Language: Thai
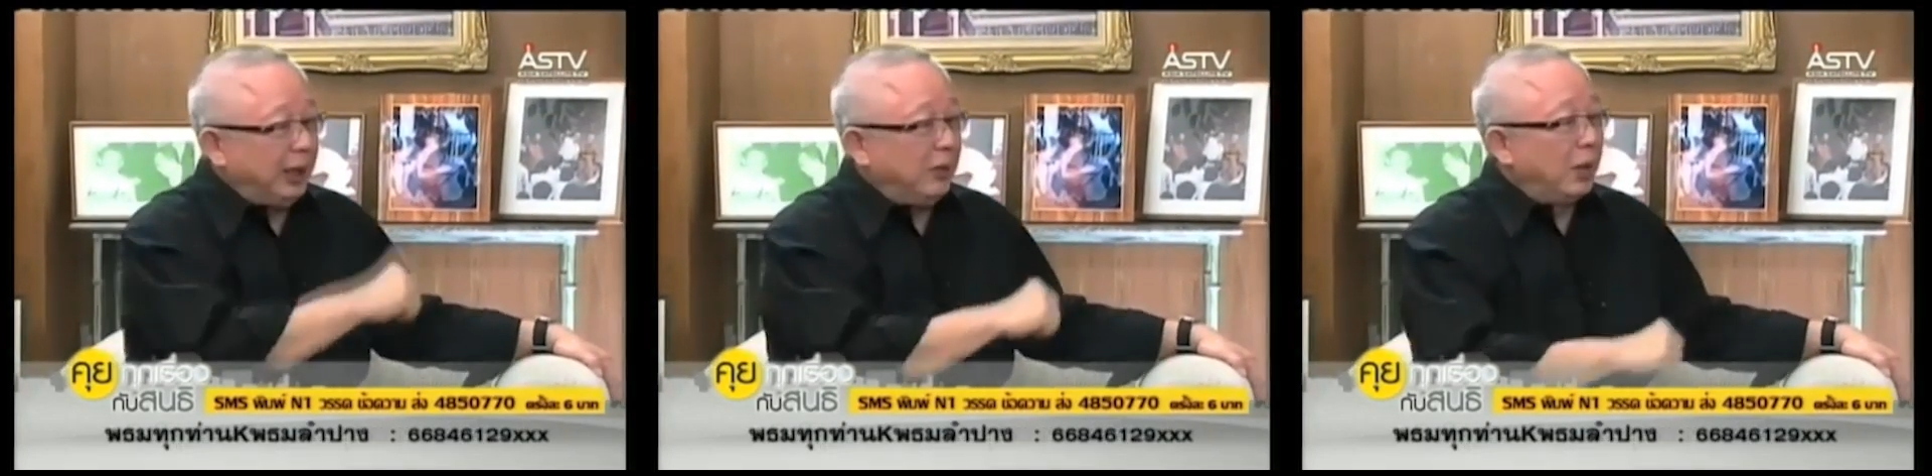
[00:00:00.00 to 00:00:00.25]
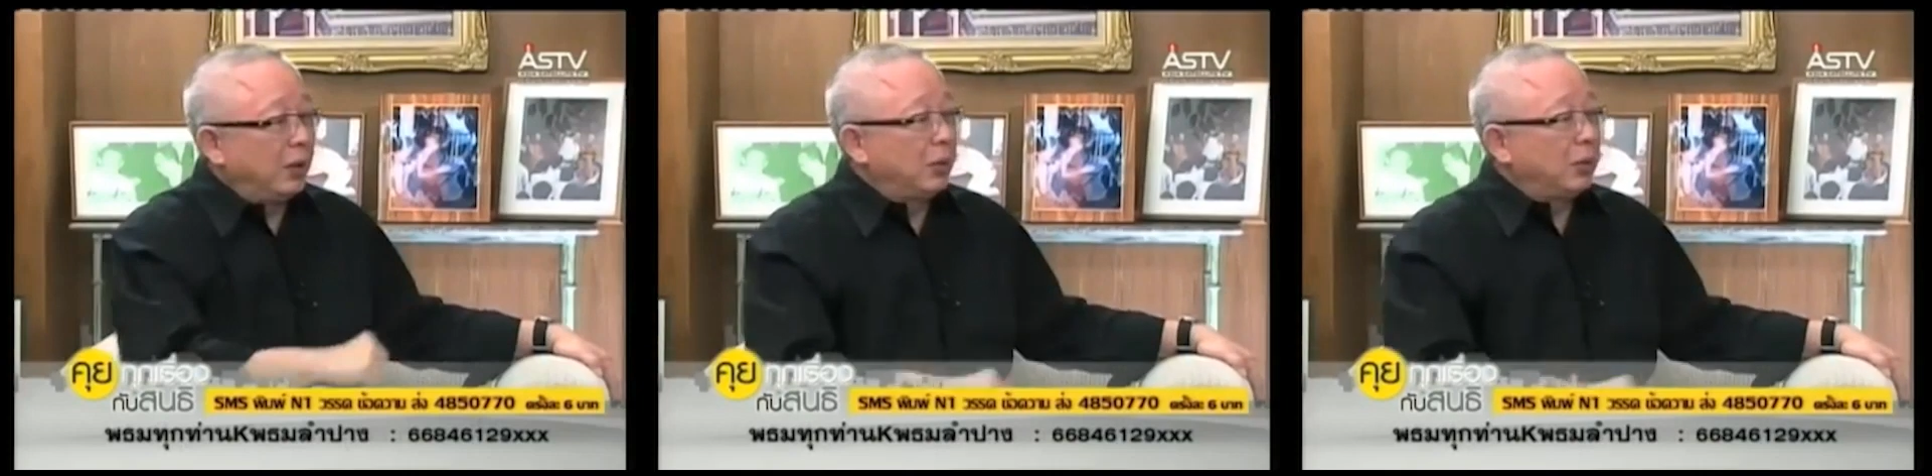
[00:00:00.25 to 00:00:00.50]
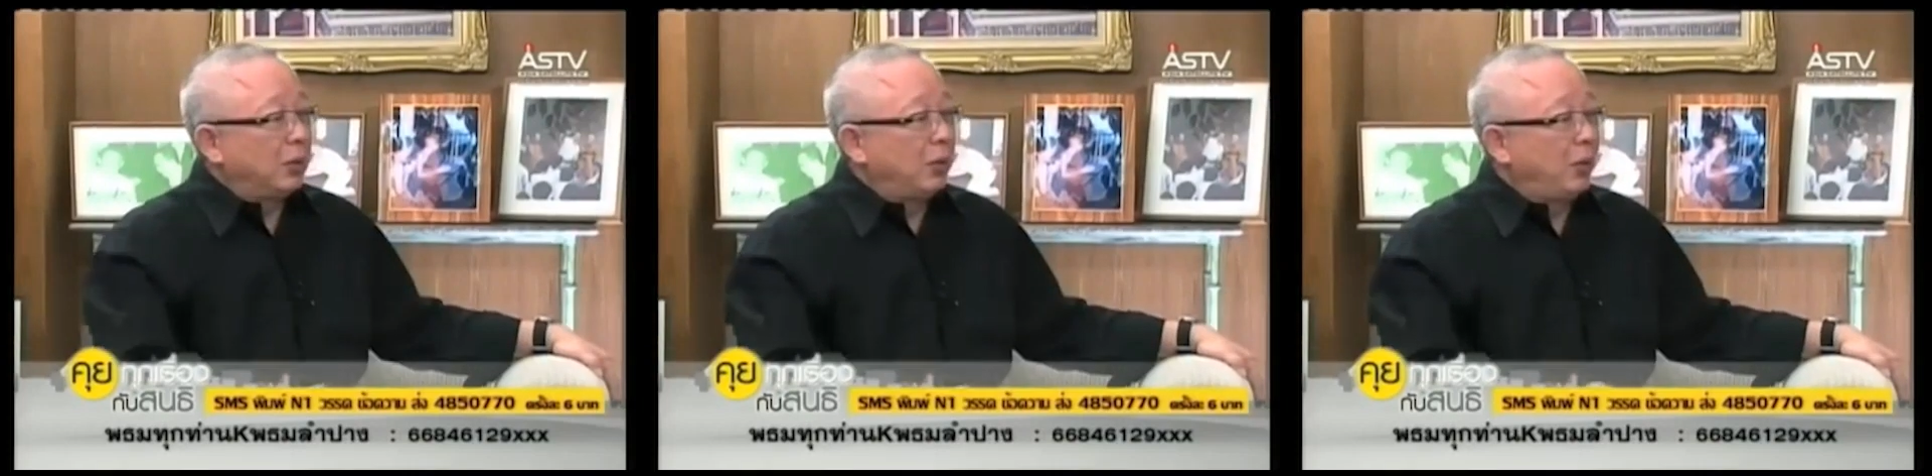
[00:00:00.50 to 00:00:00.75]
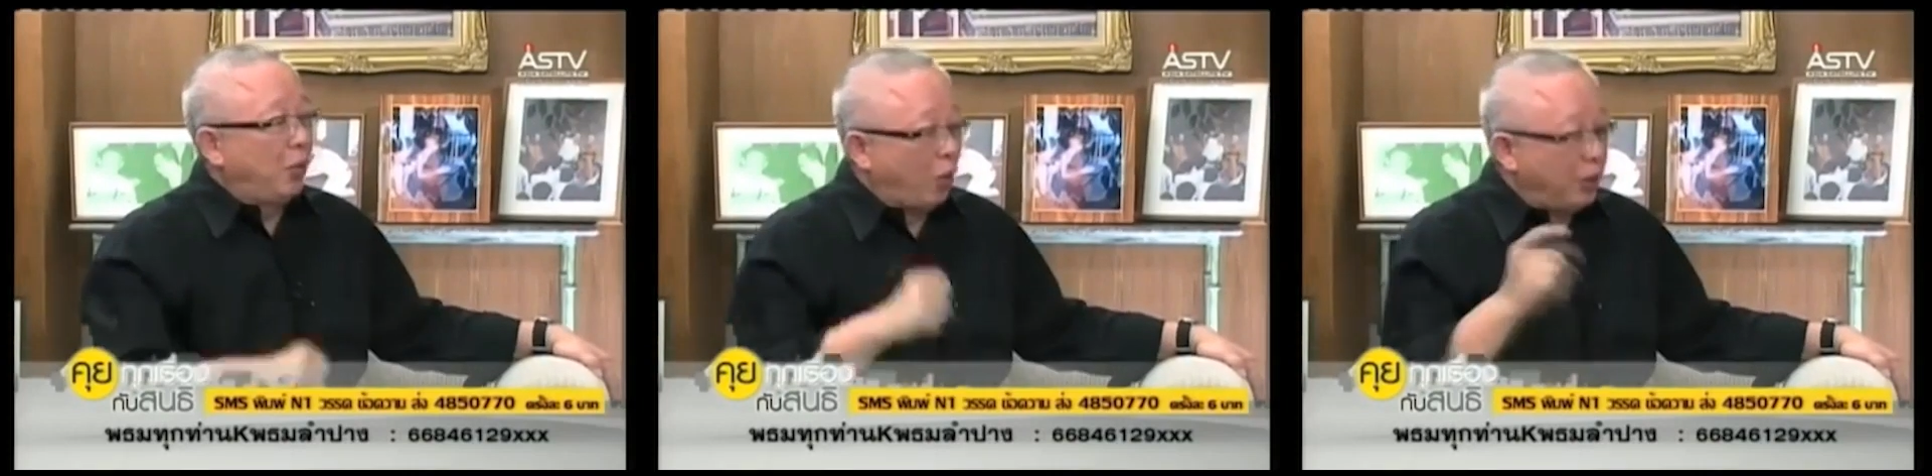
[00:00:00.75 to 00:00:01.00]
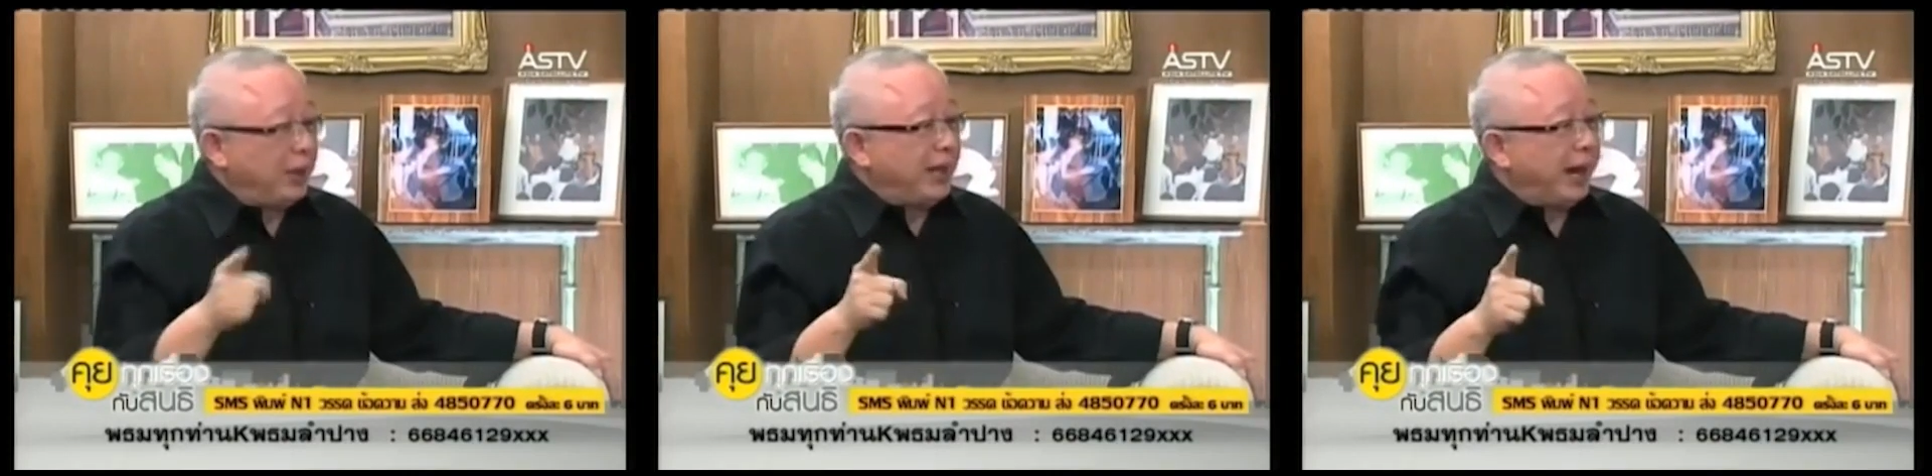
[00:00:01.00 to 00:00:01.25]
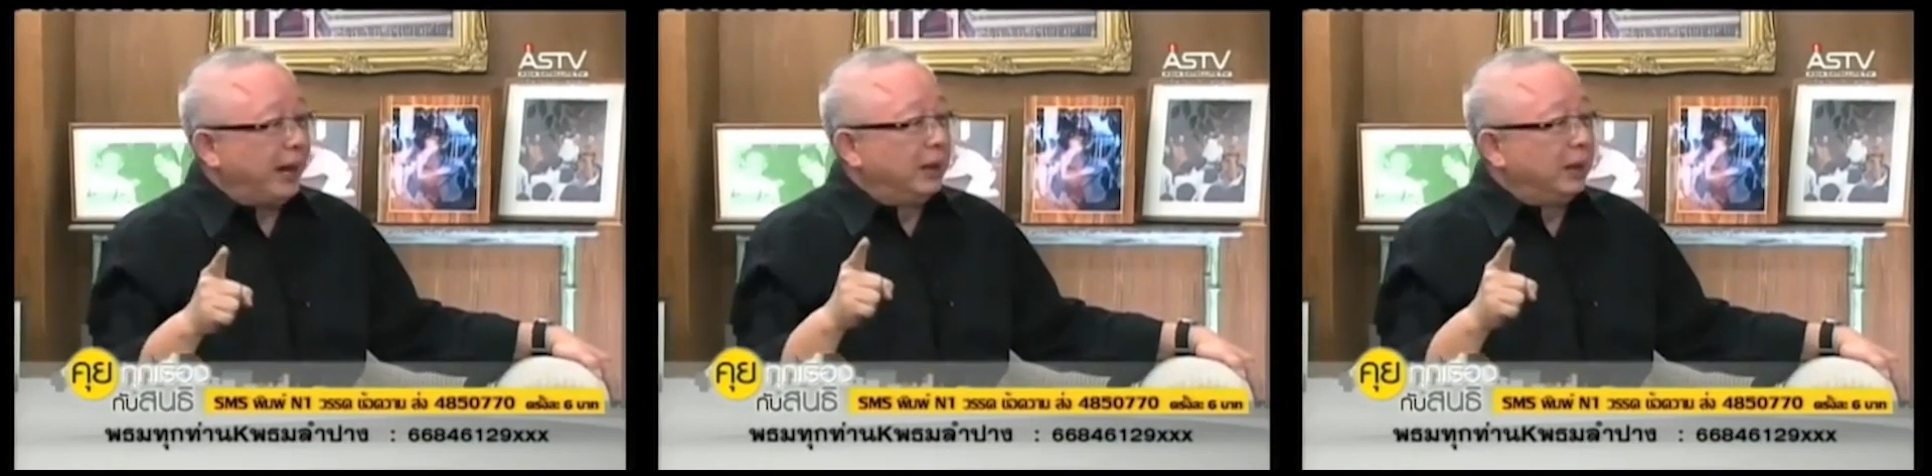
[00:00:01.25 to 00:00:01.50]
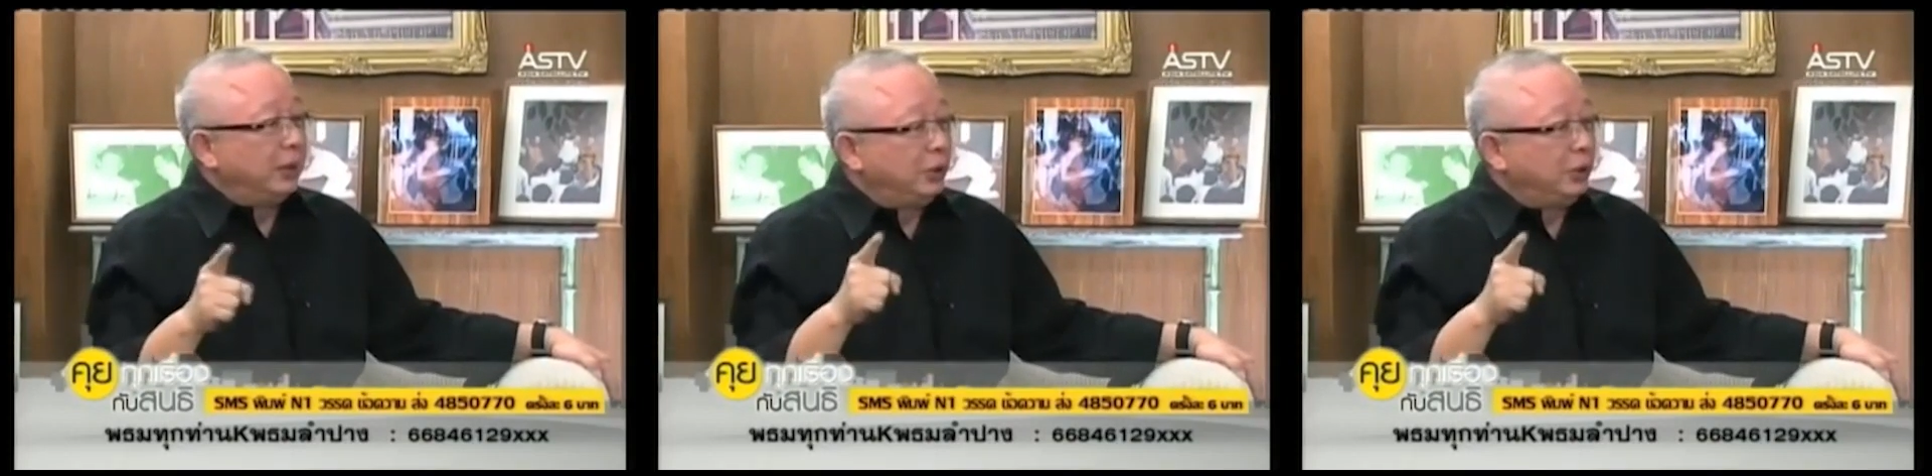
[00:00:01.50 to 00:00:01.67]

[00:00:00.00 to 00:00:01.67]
สักทีว่าคุณเนี่ย